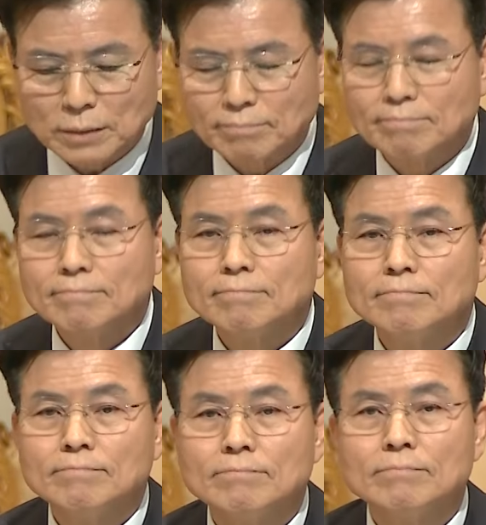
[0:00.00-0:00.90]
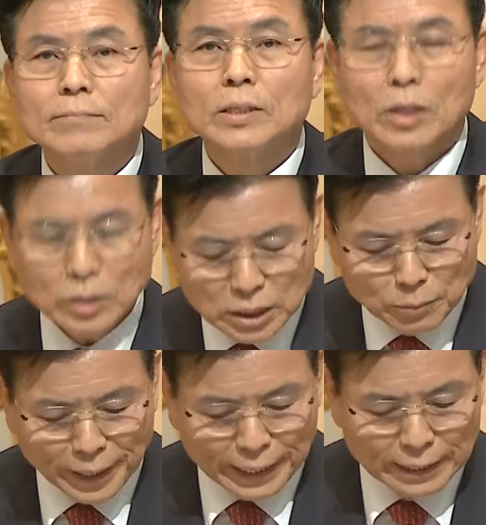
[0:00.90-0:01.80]
ないでしょうな
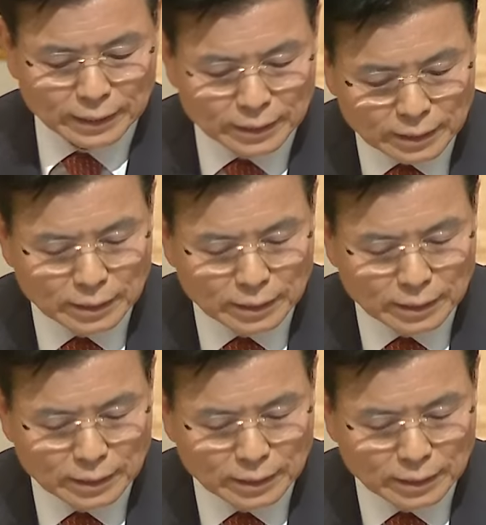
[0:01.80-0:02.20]
ぜなら